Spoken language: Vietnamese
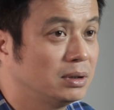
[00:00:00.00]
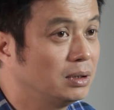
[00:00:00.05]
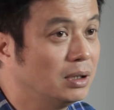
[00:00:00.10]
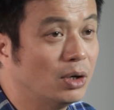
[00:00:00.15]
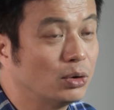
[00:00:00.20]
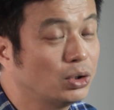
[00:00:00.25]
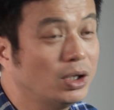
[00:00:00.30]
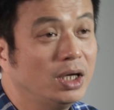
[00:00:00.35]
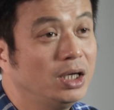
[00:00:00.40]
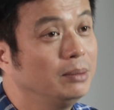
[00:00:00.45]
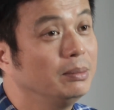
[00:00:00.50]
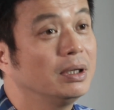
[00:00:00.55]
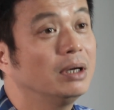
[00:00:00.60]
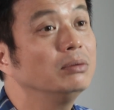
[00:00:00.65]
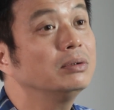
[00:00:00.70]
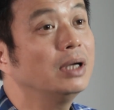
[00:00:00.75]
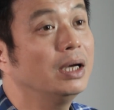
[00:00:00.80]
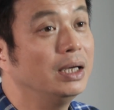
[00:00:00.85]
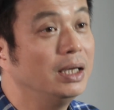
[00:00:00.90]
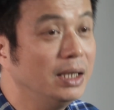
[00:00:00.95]
Đầu tiên thì mình
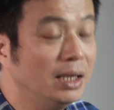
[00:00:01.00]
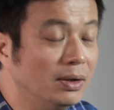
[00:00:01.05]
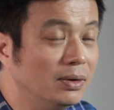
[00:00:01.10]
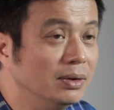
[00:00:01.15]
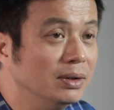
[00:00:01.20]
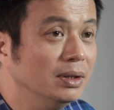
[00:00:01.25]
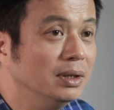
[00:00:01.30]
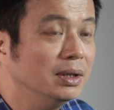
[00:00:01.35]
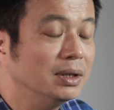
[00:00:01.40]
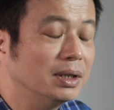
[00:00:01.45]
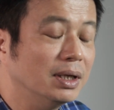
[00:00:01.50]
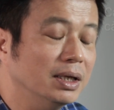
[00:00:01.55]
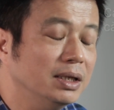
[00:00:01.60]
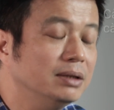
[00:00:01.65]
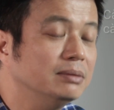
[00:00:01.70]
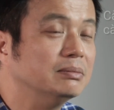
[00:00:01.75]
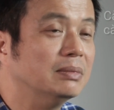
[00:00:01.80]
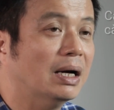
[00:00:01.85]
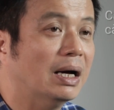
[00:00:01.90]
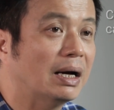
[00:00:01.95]
không để ý đâu, thế
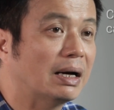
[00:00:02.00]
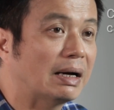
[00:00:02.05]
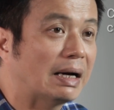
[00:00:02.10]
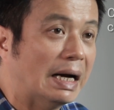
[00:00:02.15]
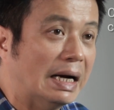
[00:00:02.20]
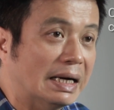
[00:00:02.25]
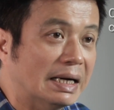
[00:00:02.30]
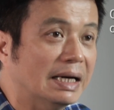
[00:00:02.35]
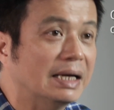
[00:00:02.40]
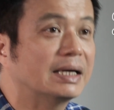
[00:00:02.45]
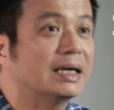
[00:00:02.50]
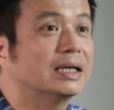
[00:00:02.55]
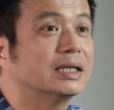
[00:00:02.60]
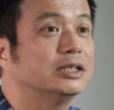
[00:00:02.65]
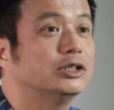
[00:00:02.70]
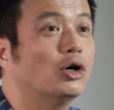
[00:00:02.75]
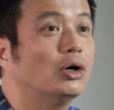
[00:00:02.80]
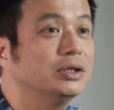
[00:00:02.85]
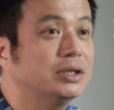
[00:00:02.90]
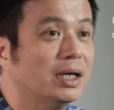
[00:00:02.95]
nhưng mà càng ngày càng
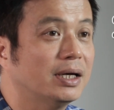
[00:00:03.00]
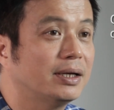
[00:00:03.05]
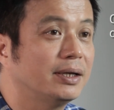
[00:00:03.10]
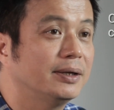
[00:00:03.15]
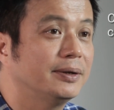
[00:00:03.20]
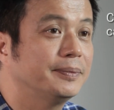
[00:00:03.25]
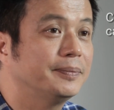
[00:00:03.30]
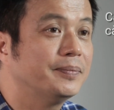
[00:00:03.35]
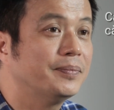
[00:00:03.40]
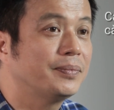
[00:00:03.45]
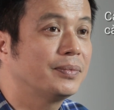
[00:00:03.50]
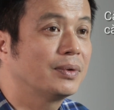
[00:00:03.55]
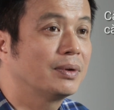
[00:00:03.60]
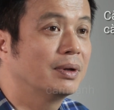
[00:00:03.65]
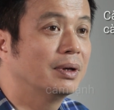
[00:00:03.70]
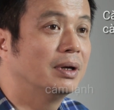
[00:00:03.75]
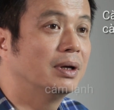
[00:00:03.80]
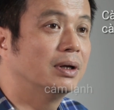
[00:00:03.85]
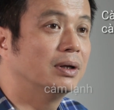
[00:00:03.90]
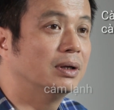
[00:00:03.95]
rõ rệt,
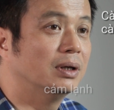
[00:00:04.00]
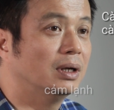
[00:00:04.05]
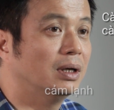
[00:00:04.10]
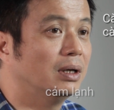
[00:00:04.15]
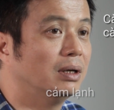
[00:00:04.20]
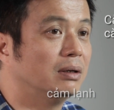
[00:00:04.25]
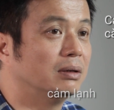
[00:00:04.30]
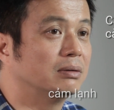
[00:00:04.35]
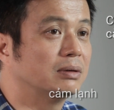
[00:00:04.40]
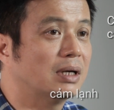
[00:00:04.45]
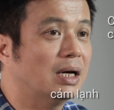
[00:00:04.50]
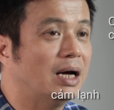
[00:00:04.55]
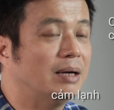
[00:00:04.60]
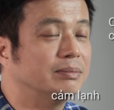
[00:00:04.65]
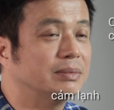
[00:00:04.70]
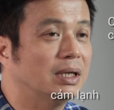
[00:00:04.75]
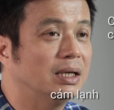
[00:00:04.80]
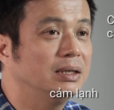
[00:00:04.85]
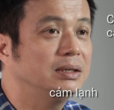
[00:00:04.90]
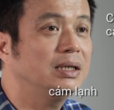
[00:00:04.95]
cảm
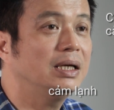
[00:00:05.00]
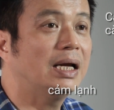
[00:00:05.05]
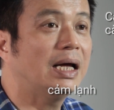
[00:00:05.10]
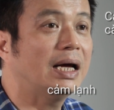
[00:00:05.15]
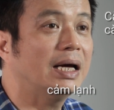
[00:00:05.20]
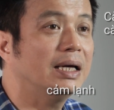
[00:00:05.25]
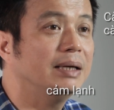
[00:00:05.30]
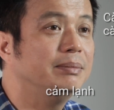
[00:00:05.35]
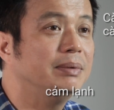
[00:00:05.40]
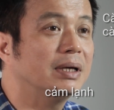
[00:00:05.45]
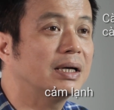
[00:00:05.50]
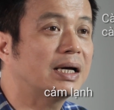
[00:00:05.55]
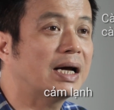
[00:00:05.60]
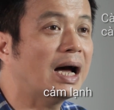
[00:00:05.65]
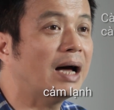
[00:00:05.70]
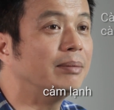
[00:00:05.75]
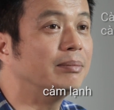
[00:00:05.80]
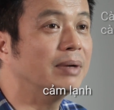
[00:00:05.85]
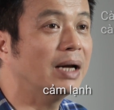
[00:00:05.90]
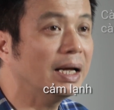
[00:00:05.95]
thấy rất là hay bị
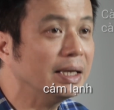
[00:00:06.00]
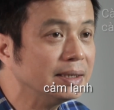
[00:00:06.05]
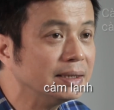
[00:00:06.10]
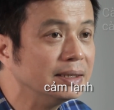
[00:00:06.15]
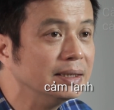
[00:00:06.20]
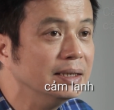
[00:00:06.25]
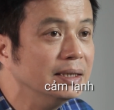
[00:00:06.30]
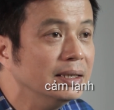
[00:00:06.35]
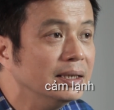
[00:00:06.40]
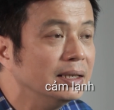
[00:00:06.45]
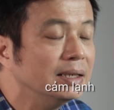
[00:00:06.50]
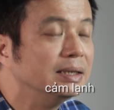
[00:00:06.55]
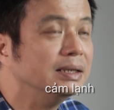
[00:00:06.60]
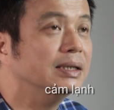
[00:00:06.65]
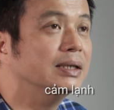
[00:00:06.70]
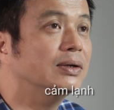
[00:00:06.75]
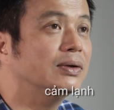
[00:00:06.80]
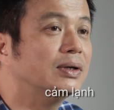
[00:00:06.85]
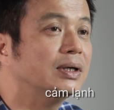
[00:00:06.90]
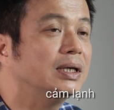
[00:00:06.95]
cảm lạnh,
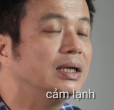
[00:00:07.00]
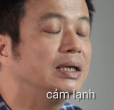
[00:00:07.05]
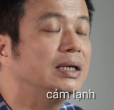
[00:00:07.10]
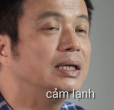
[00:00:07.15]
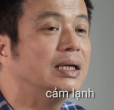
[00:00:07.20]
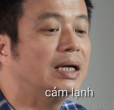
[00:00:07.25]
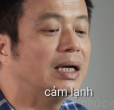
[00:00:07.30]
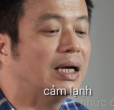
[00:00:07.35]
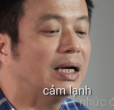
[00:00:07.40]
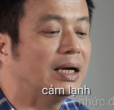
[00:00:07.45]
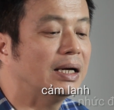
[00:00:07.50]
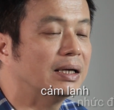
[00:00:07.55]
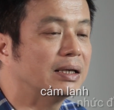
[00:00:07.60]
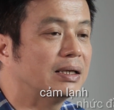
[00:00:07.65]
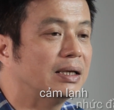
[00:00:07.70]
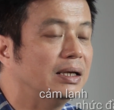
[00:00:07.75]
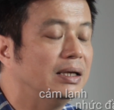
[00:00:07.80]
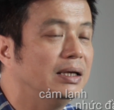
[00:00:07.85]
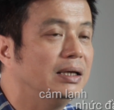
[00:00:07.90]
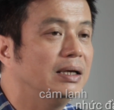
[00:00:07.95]
nhiều khi là
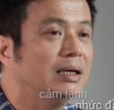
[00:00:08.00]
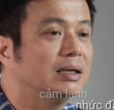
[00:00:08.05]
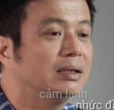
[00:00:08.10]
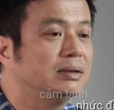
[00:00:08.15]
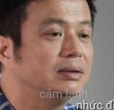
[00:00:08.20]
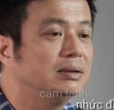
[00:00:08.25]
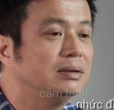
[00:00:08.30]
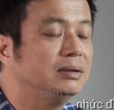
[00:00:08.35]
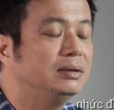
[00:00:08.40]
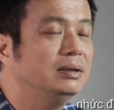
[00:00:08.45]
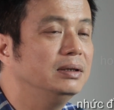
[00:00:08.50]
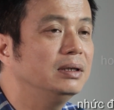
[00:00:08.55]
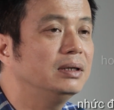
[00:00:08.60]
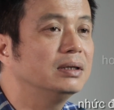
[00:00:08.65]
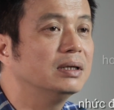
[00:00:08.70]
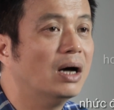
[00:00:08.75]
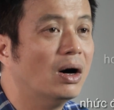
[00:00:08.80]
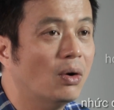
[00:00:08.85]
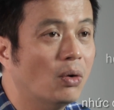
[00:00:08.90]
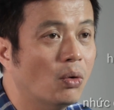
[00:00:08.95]
thấy nhức
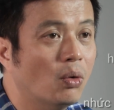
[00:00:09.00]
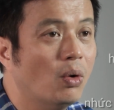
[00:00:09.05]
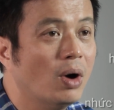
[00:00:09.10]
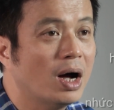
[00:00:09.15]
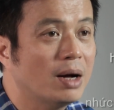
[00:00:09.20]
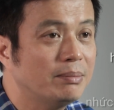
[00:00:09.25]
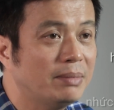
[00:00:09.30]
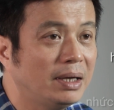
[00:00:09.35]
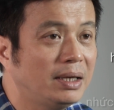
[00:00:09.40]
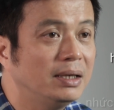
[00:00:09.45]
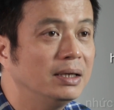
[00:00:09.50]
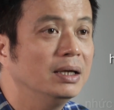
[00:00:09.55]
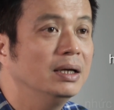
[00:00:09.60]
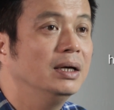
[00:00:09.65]
đầu, hoa mắt,